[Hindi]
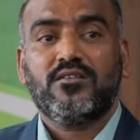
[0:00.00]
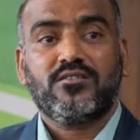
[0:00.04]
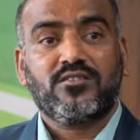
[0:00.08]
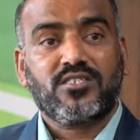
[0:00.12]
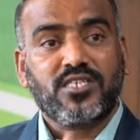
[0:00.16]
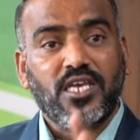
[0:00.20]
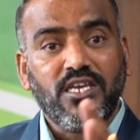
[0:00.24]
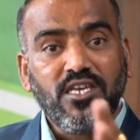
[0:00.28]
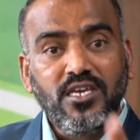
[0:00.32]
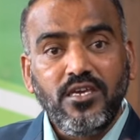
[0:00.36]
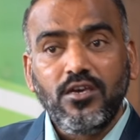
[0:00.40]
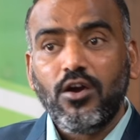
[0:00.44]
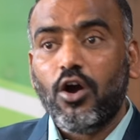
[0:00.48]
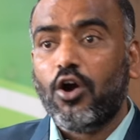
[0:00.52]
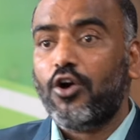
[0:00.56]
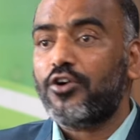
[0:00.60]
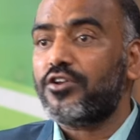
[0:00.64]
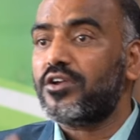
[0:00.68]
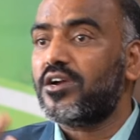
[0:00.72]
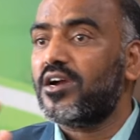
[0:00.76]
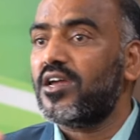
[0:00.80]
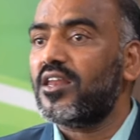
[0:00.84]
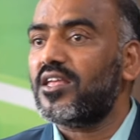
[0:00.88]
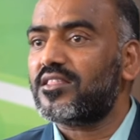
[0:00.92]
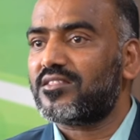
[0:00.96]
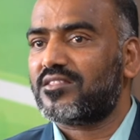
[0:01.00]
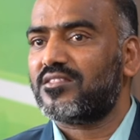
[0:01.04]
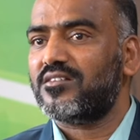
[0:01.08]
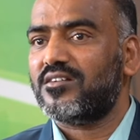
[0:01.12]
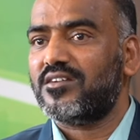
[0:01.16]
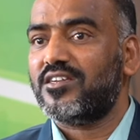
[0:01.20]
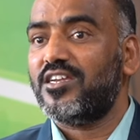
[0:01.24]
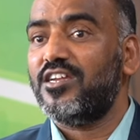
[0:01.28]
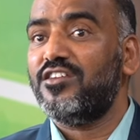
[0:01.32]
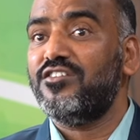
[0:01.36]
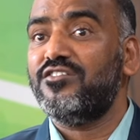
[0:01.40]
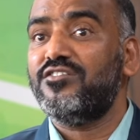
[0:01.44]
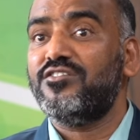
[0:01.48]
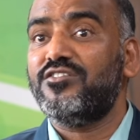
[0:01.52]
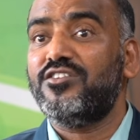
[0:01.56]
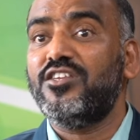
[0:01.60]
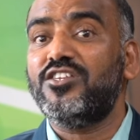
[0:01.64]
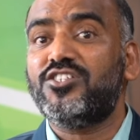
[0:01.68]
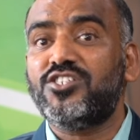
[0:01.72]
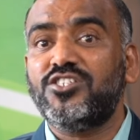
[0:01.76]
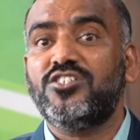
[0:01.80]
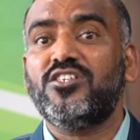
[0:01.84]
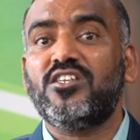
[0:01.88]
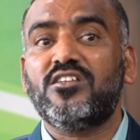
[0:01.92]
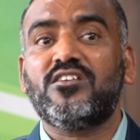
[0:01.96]
सही और गलत के
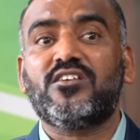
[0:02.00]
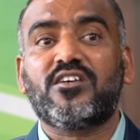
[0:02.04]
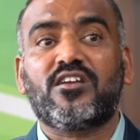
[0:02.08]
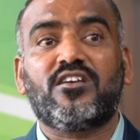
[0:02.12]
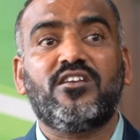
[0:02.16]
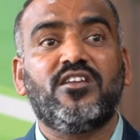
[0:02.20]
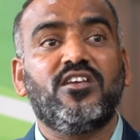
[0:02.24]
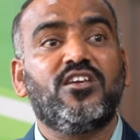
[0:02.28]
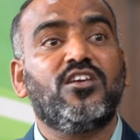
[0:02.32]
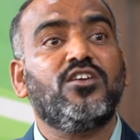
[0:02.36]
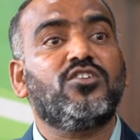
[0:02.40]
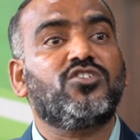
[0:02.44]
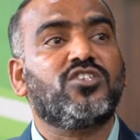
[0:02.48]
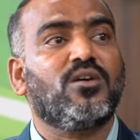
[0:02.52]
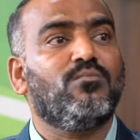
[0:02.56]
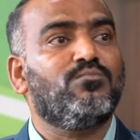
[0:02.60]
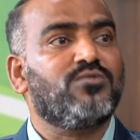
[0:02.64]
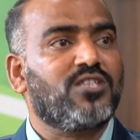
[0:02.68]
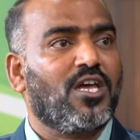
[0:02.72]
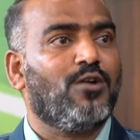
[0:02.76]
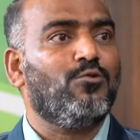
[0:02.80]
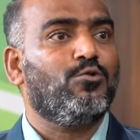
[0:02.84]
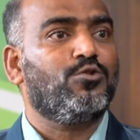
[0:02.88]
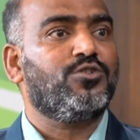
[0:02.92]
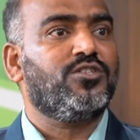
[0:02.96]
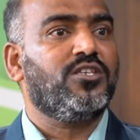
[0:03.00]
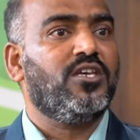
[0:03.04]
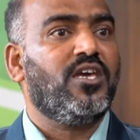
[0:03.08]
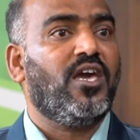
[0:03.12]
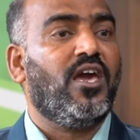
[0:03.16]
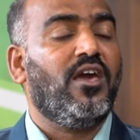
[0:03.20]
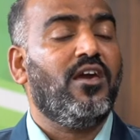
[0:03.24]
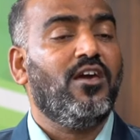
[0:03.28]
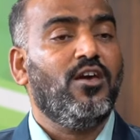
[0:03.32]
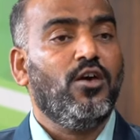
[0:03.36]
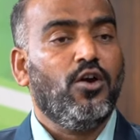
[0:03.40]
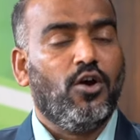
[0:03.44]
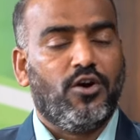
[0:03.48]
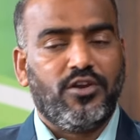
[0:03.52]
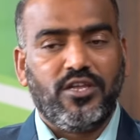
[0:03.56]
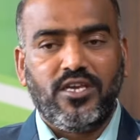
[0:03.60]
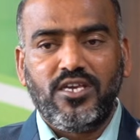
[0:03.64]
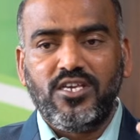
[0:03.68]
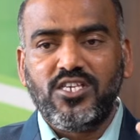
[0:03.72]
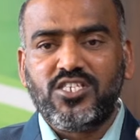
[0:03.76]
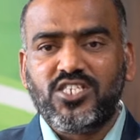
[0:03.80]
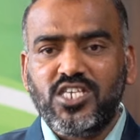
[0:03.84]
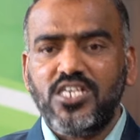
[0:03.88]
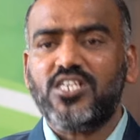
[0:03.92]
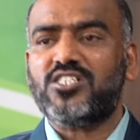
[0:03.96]
डिसीजन करने की क्षमता होती है और
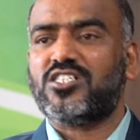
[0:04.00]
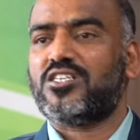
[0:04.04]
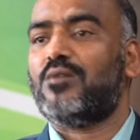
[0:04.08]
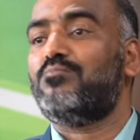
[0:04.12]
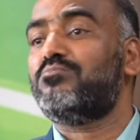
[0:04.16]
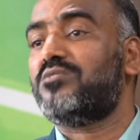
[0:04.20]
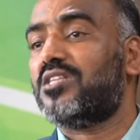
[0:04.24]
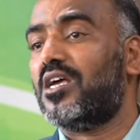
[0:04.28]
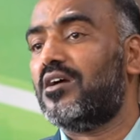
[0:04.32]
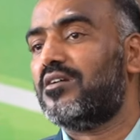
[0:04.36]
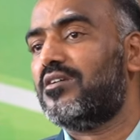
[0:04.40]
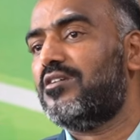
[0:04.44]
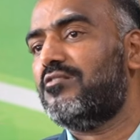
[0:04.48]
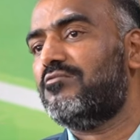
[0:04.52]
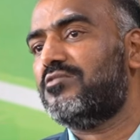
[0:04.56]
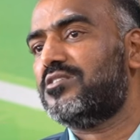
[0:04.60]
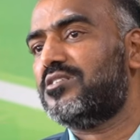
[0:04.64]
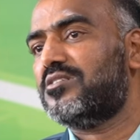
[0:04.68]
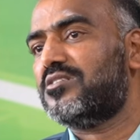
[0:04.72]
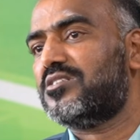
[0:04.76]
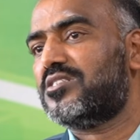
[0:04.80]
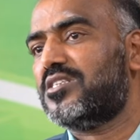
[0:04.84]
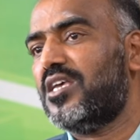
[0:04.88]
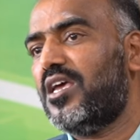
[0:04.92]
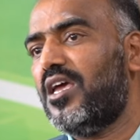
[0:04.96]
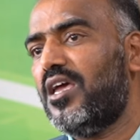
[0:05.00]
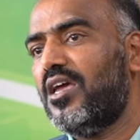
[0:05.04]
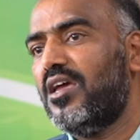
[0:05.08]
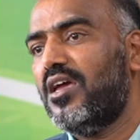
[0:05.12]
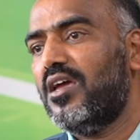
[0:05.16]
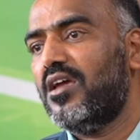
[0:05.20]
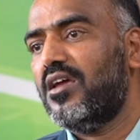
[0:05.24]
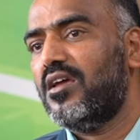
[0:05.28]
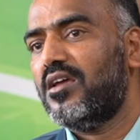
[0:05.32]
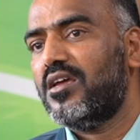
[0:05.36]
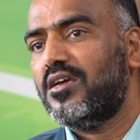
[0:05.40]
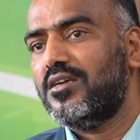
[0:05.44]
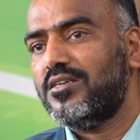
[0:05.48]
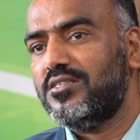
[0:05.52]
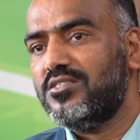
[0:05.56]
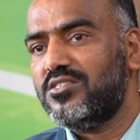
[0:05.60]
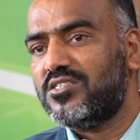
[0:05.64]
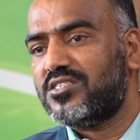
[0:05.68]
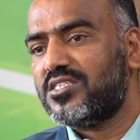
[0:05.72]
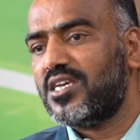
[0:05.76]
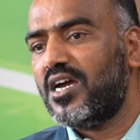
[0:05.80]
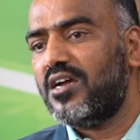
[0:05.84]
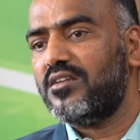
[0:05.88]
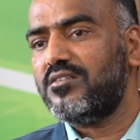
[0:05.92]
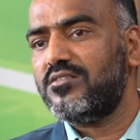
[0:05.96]
इसी क्षमता की वजह से
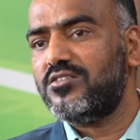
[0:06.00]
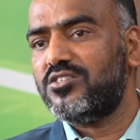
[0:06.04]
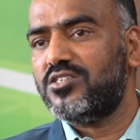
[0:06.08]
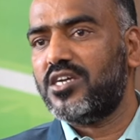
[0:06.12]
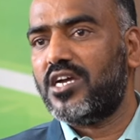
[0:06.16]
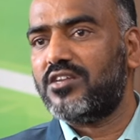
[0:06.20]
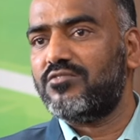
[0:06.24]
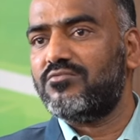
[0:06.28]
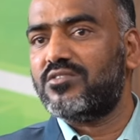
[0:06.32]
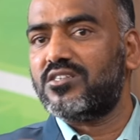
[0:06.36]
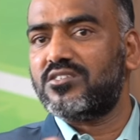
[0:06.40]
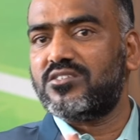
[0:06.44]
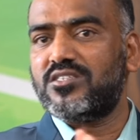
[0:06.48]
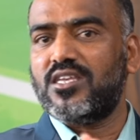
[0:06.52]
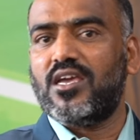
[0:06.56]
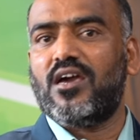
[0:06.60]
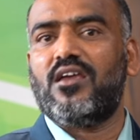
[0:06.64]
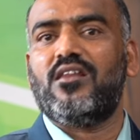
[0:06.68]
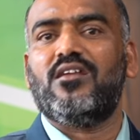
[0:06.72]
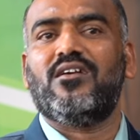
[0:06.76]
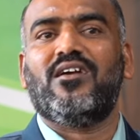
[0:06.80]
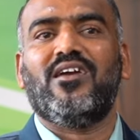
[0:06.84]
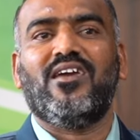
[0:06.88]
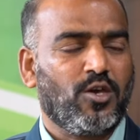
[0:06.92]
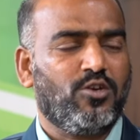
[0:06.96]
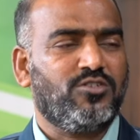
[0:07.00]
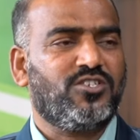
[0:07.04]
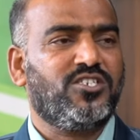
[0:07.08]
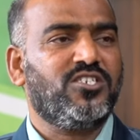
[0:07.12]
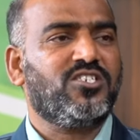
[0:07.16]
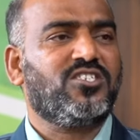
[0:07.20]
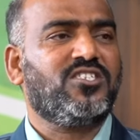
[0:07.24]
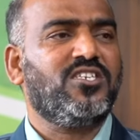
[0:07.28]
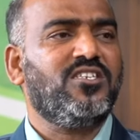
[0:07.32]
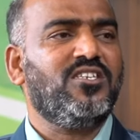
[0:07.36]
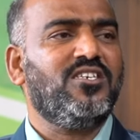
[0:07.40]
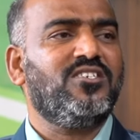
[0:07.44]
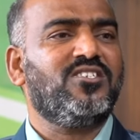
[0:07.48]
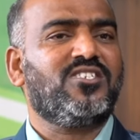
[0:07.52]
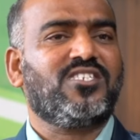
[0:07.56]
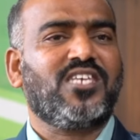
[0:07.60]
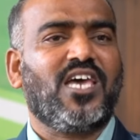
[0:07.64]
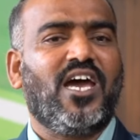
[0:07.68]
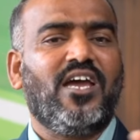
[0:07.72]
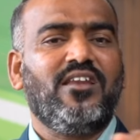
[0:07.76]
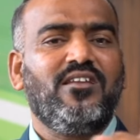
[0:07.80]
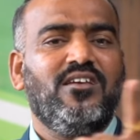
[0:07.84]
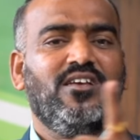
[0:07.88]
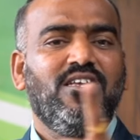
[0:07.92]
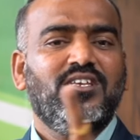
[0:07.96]
इंसान जानवर से अलग है और जिस दिन
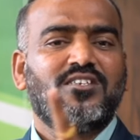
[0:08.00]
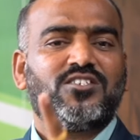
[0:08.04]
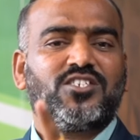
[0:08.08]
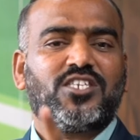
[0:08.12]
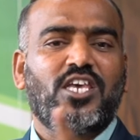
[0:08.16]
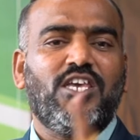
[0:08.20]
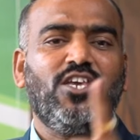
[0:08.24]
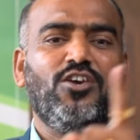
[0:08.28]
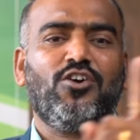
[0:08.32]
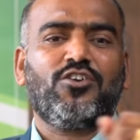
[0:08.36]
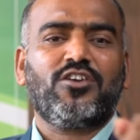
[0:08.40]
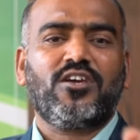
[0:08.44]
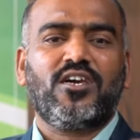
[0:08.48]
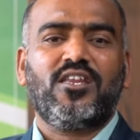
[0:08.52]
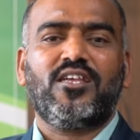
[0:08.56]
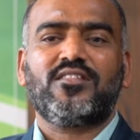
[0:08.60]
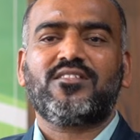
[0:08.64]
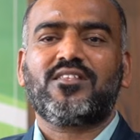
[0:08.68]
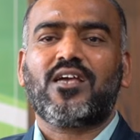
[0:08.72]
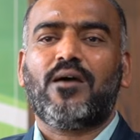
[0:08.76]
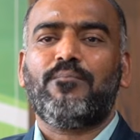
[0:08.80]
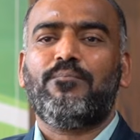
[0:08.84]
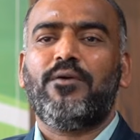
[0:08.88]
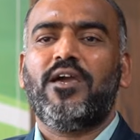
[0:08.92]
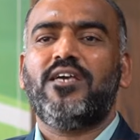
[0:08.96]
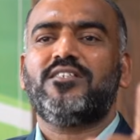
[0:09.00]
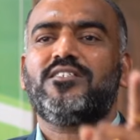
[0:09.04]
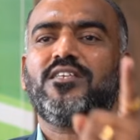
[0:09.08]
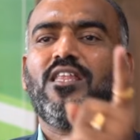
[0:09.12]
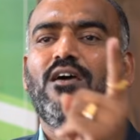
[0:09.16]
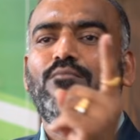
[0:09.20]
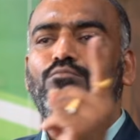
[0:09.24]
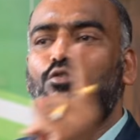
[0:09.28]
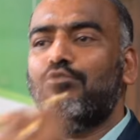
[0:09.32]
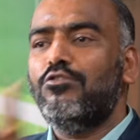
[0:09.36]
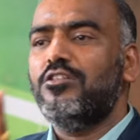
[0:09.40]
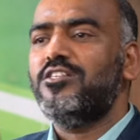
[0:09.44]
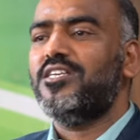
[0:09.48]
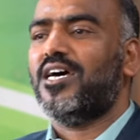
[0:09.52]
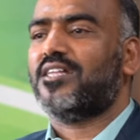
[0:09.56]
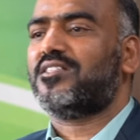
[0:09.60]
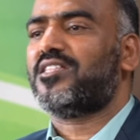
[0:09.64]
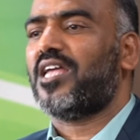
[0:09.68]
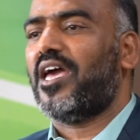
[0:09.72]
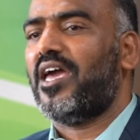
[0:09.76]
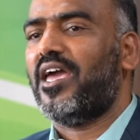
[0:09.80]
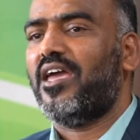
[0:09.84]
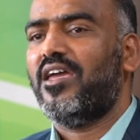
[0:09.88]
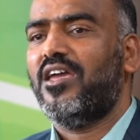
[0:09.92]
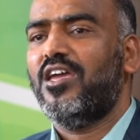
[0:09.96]
इंसान सही और गलत का फैसला भूल
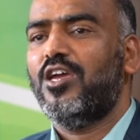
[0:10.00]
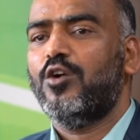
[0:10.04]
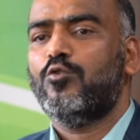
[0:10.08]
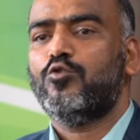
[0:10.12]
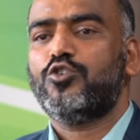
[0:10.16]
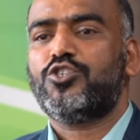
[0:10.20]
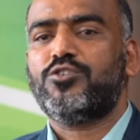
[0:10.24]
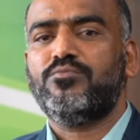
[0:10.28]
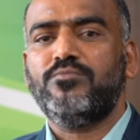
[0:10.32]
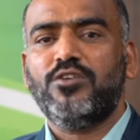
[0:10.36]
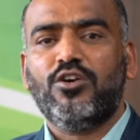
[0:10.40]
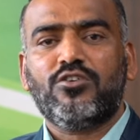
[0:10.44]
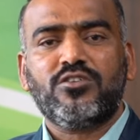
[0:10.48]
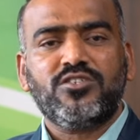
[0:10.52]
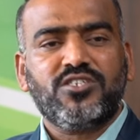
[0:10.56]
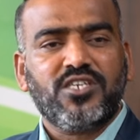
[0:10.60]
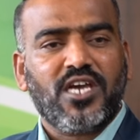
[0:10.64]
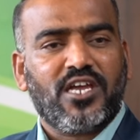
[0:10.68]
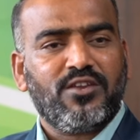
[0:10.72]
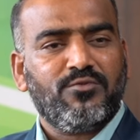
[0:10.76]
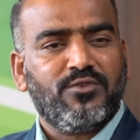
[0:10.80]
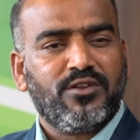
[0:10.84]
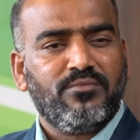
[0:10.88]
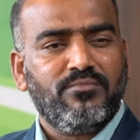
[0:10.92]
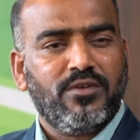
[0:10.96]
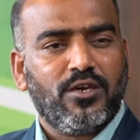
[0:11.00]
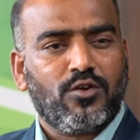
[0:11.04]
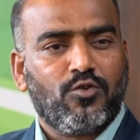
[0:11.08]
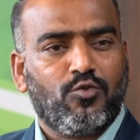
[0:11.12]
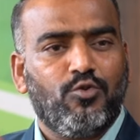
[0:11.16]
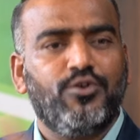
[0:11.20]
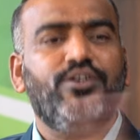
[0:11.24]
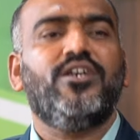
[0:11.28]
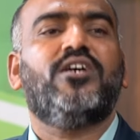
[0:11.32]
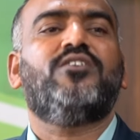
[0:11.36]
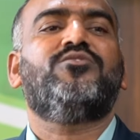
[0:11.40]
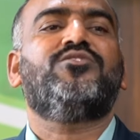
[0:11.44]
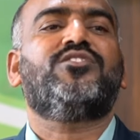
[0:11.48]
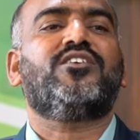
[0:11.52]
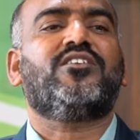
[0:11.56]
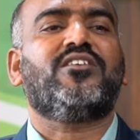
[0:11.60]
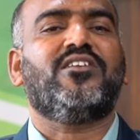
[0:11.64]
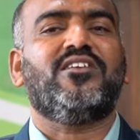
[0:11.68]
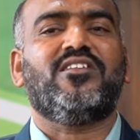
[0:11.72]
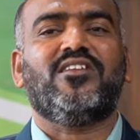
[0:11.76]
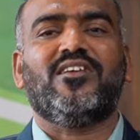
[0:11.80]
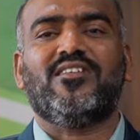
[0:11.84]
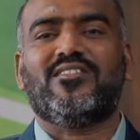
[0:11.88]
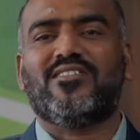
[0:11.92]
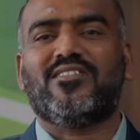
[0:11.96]
जाता है उसमें और जानवर में कोई अंतर नहीं रहे